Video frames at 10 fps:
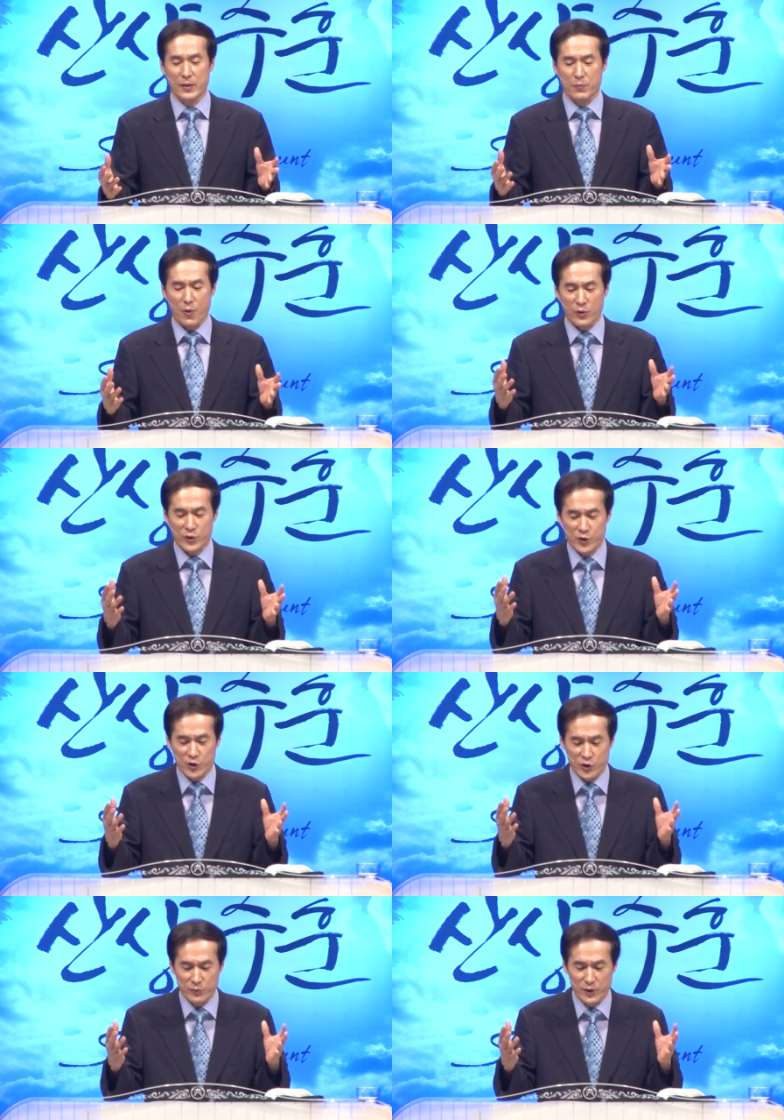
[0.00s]

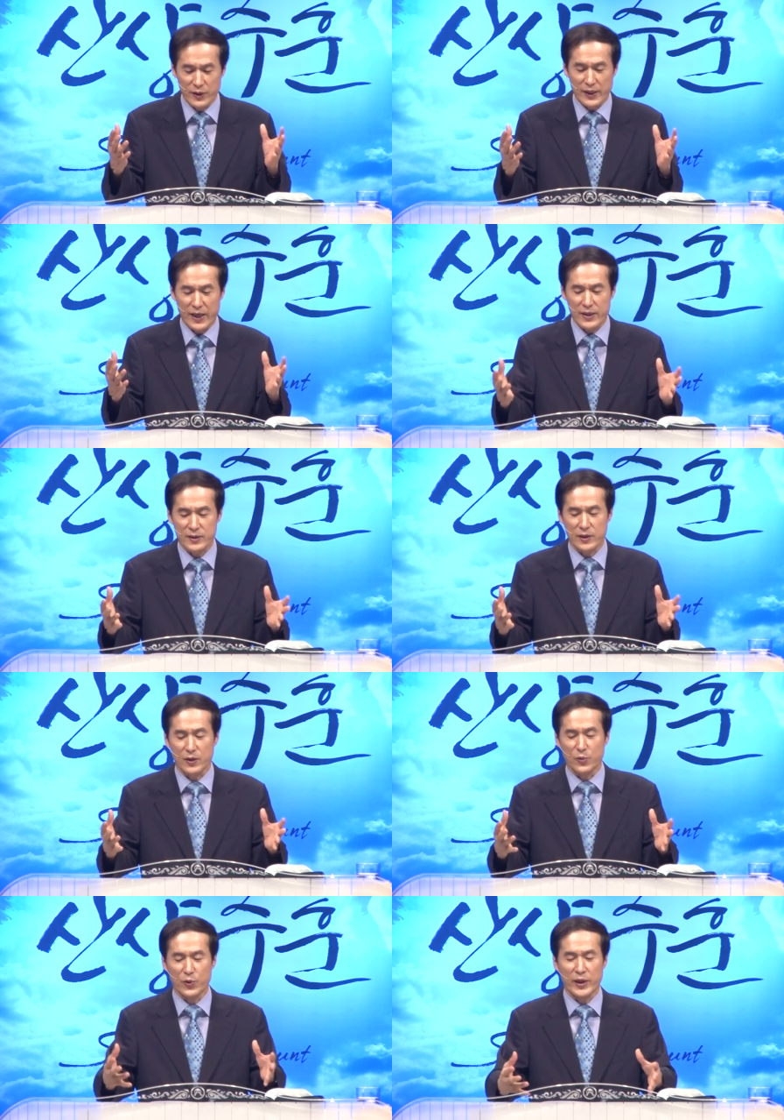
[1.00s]
목숨을
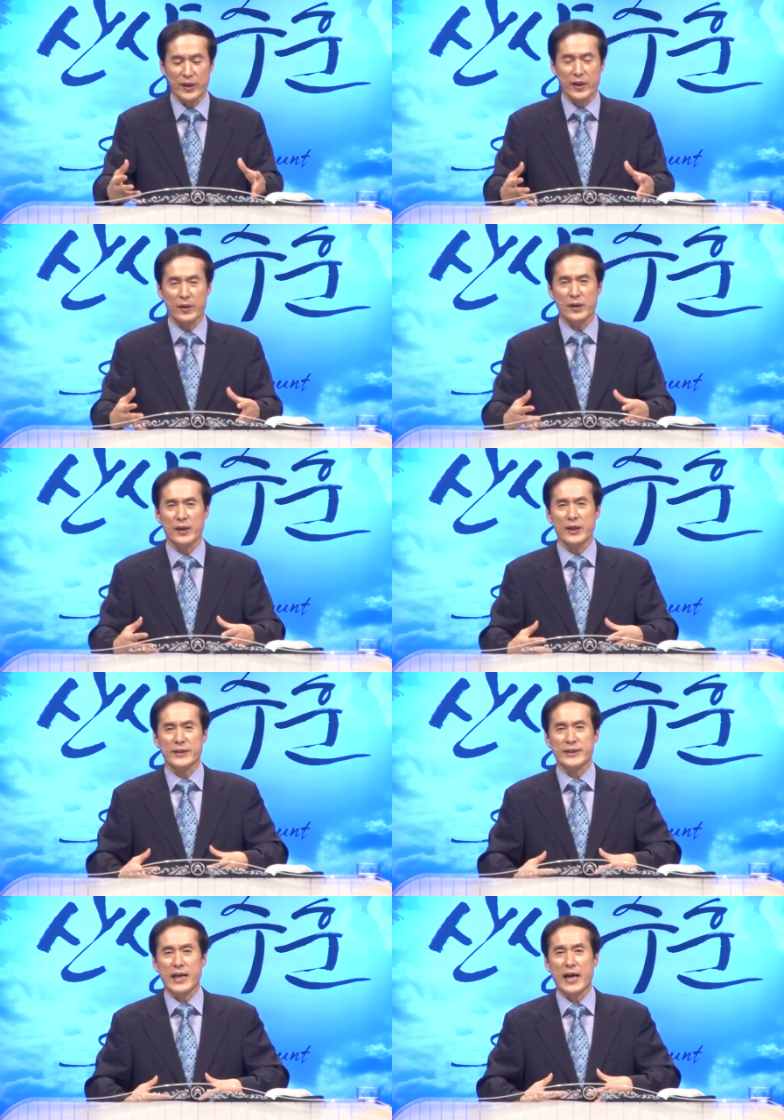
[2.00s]
다해서 우리의
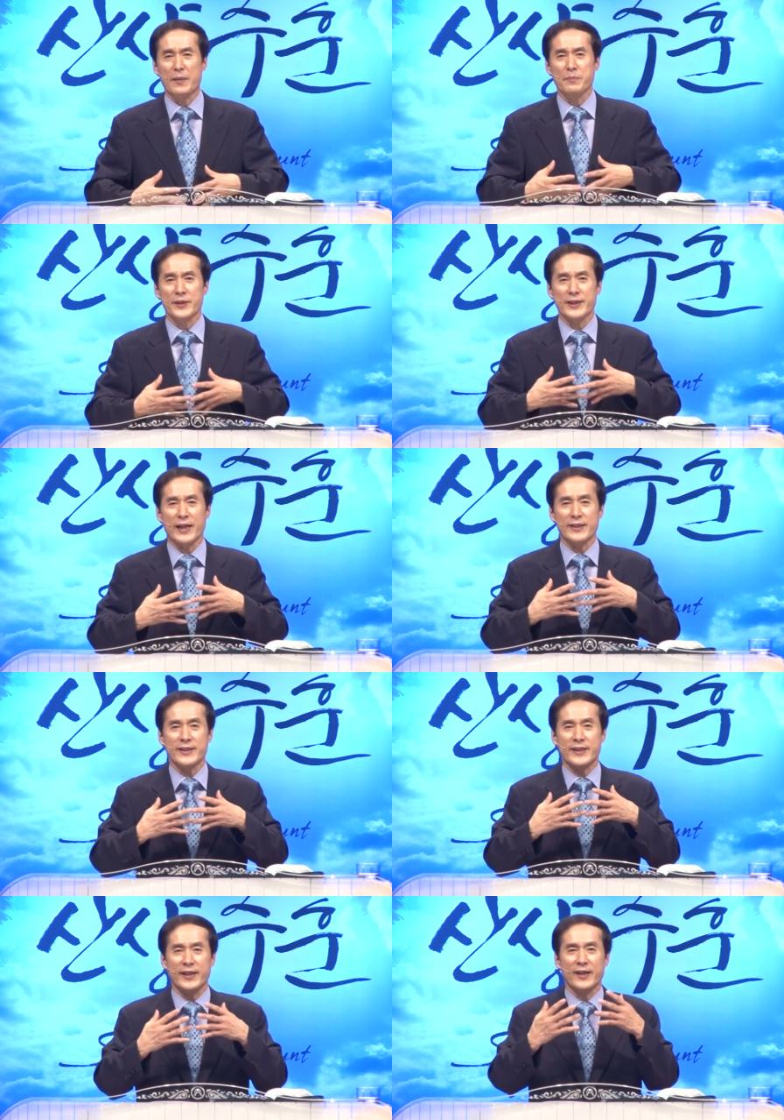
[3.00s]
삶
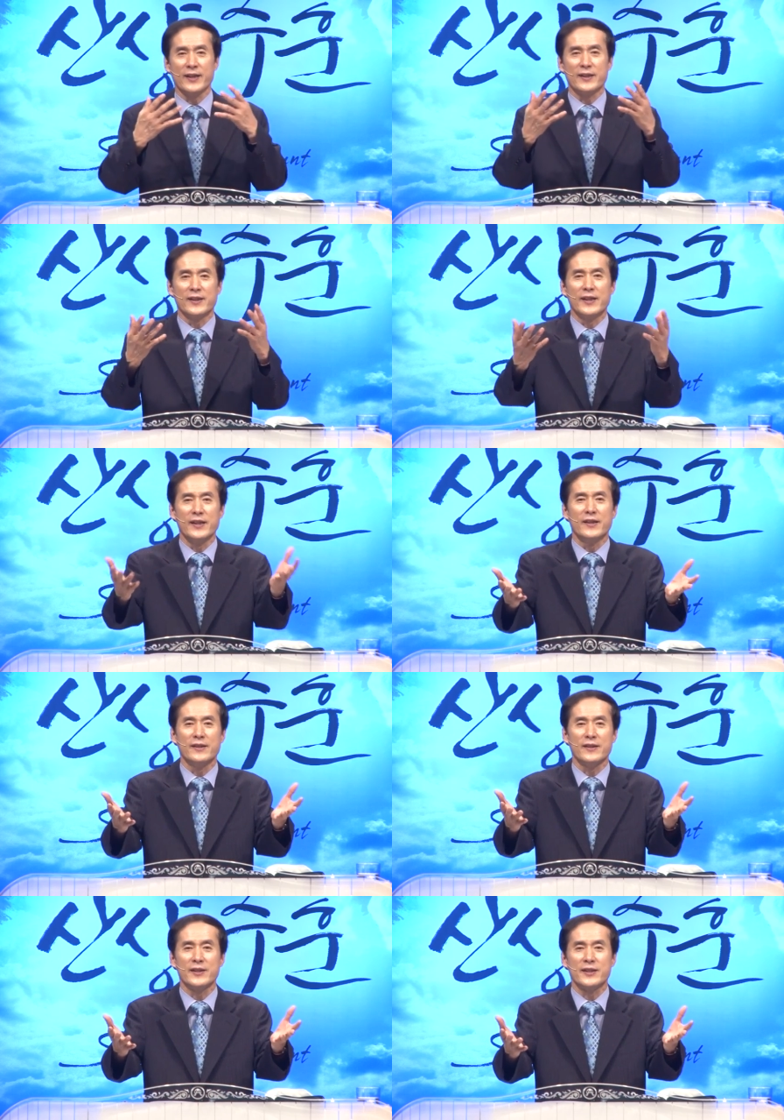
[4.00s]
자체를
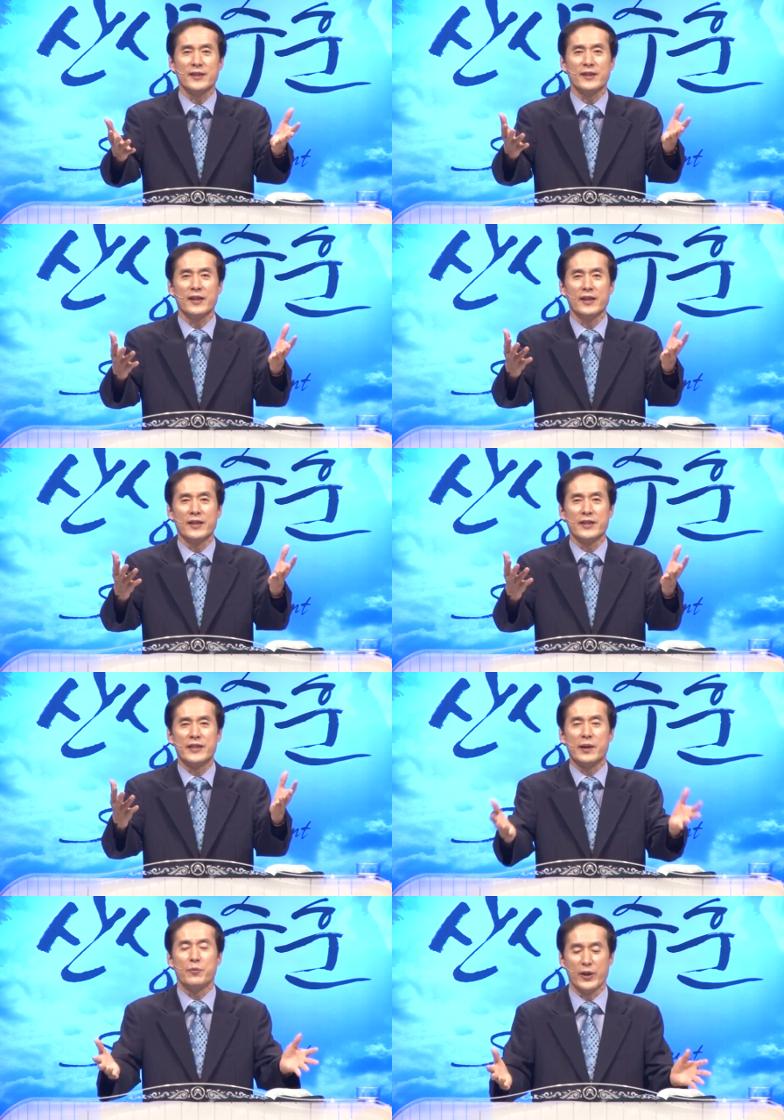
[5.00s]
드리는 것이
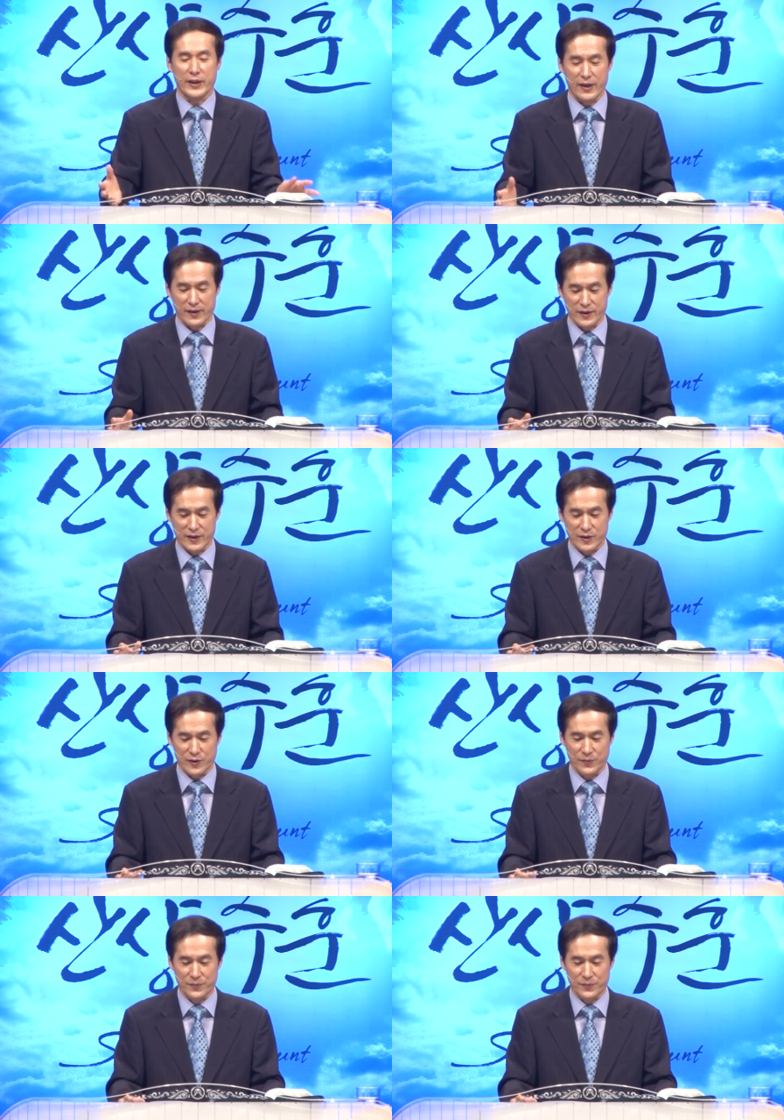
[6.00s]
제물이 되는 것이죠.